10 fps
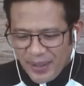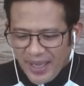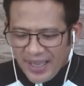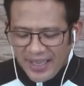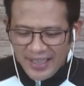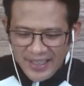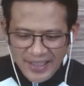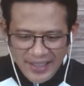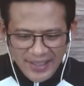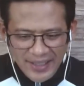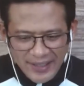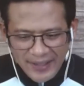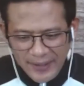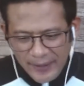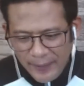opo.
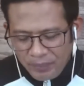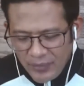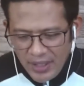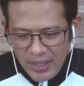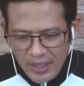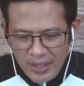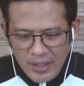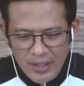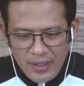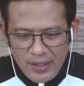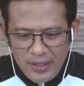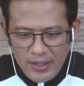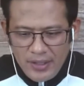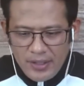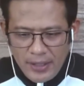Uh,
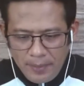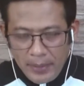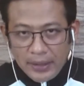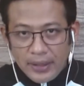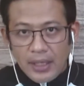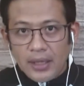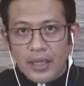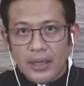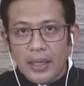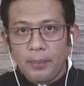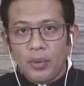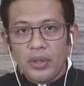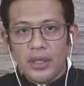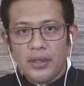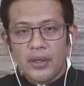sir, pag tinitignan po
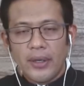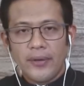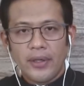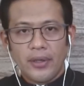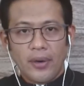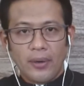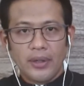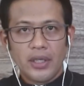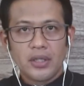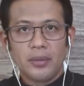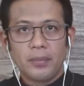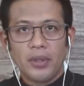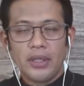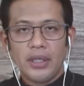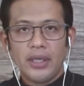ninyo yung condition
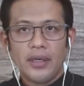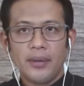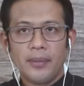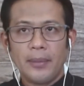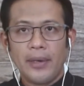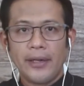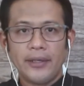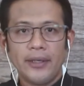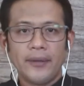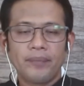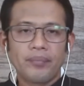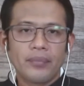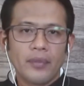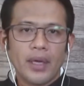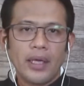po ni uh, Ma'am Lady,
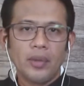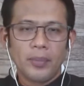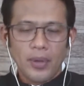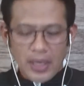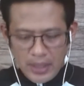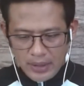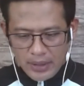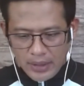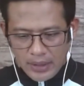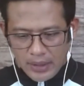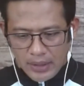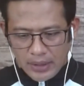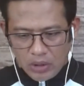ano po ang uh,